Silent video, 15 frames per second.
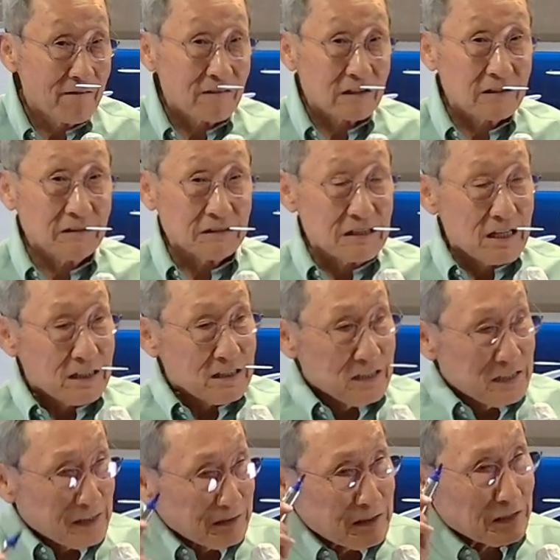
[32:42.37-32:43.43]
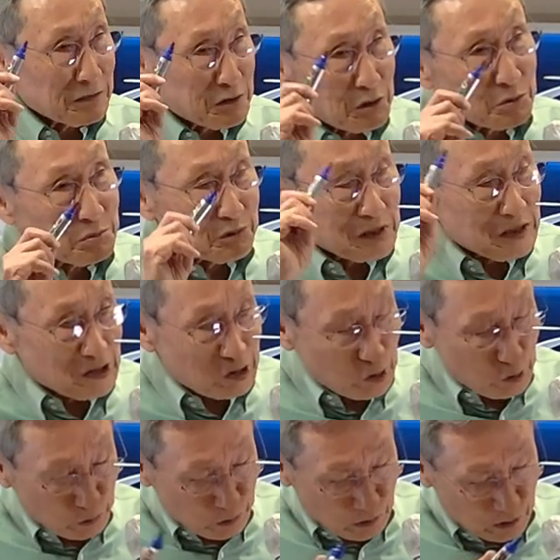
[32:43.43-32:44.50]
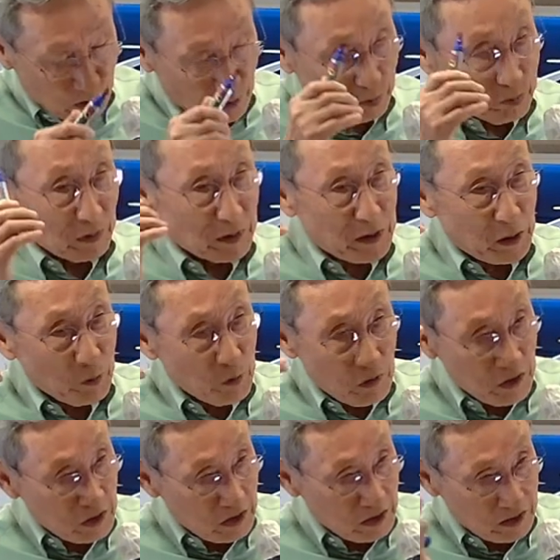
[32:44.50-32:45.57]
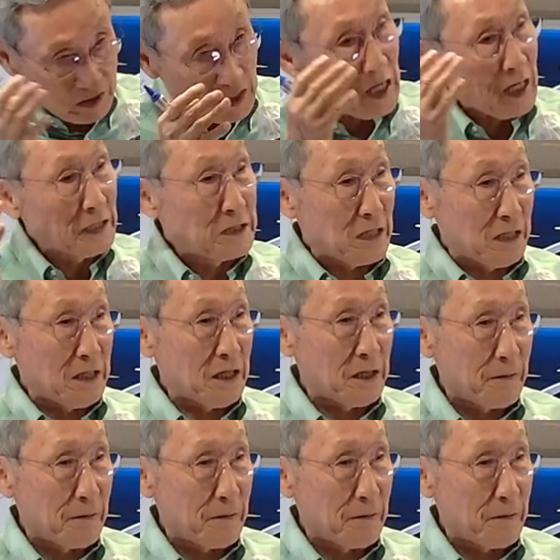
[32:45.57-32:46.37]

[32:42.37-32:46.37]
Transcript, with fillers: 그 이런 게 여러분이 머리 확 해야 돼.